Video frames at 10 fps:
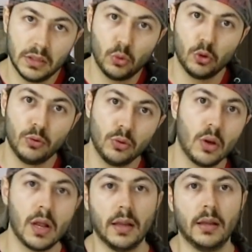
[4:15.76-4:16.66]
grubunda
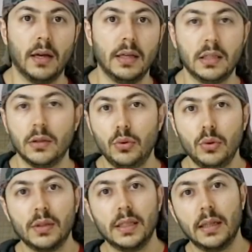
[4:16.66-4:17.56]
olanlar işte
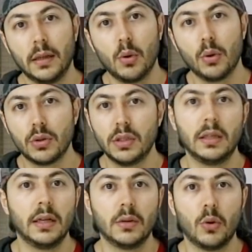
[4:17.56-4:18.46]
tüy siklet, horoz
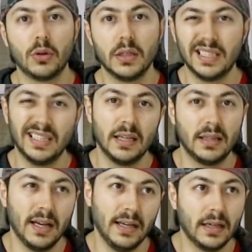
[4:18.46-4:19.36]
siklet, orta
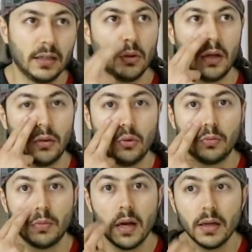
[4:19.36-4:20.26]
siklete yakın olan
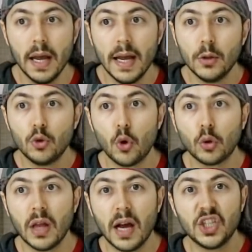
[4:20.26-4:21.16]
gruplar
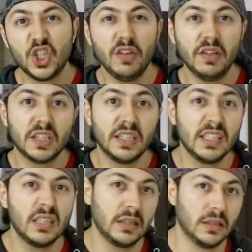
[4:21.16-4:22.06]
çok daha çevik,
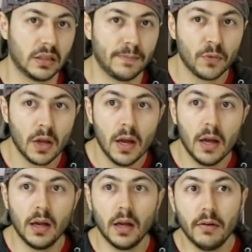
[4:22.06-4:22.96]
hızlıdır.
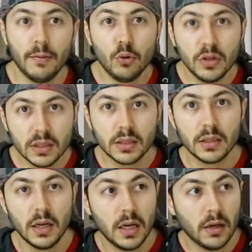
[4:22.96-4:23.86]
E, ve bu
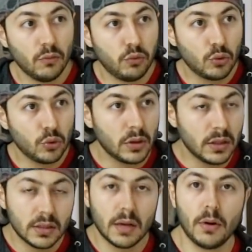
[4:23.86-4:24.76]
hız
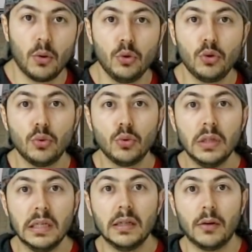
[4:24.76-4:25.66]
vurdukları zaman
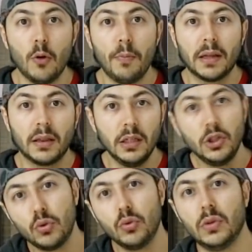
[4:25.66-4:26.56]
oluşturdukları o
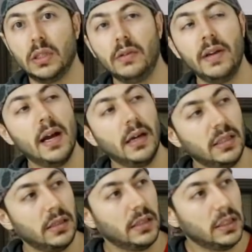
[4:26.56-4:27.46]
patlayıcı kuvveti veya
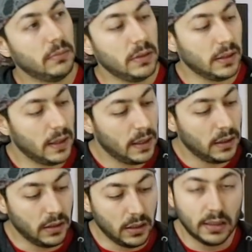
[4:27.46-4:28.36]
işte rakibin
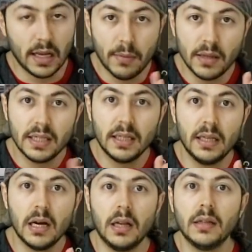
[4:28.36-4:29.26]
e, temas
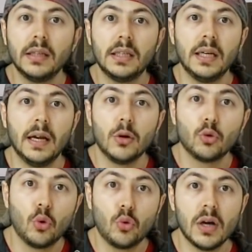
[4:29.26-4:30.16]
ettiği alandaki
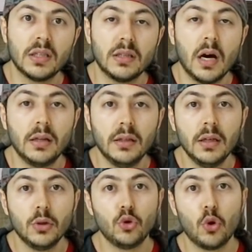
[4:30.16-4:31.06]
doku hasarını
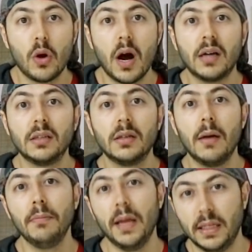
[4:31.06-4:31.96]
çok
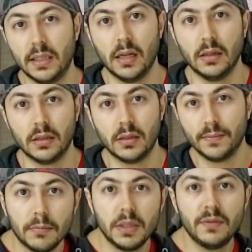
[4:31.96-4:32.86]
artıran bir etkendir.
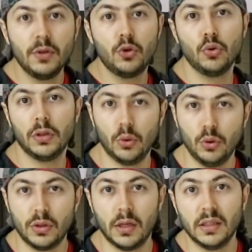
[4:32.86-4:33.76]
Biz Wing Chun'da da o
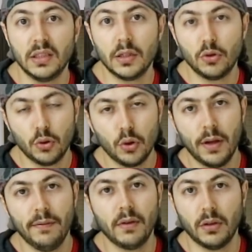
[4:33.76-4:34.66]
yüzden hıza çok
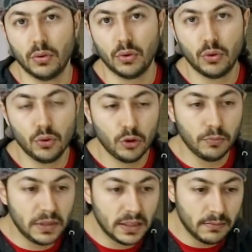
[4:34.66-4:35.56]
önem veriyoruz.
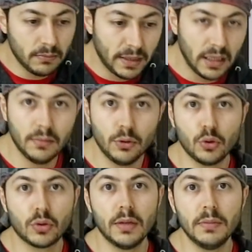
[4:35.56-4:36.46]
Çünkü bizim belli bir
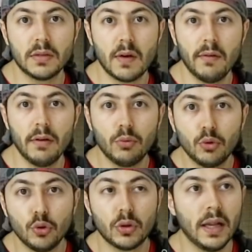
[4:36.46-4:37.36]
kütlemiz var ve bu
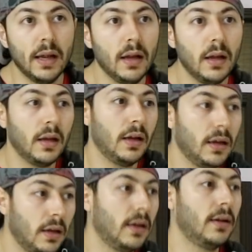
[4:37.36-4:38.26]
kütle
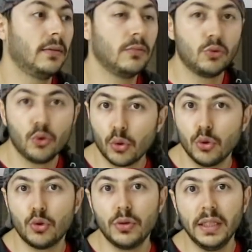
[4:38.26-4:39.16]
e, çok
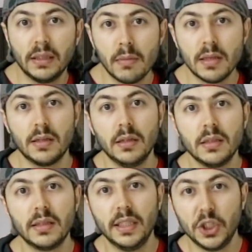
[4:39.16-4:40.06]
üstüne
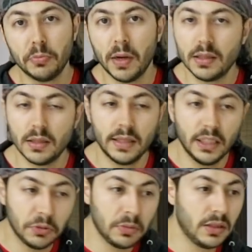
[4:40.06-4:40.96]
gitmezseniz değişmez.
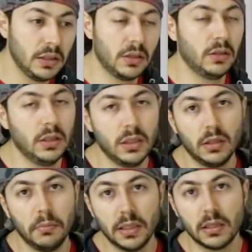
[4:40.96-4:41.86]
Değişmesi için de
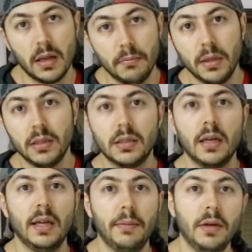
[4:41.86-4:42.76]
işte
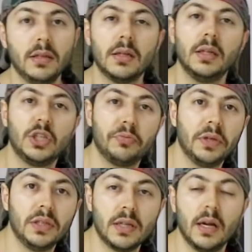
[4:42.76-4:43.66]
beslenmenize, yemenize,
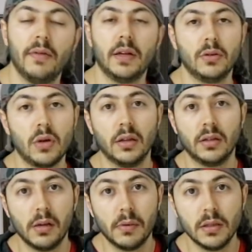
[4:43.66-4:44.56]
içmenize ve
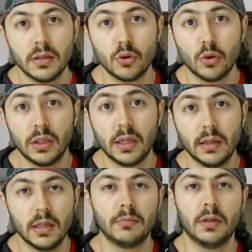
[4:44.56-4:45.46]
antrenmanınıza çok
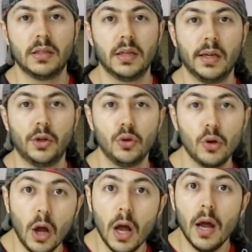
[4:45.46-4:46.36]
dikkat etmeniz gerekiyor.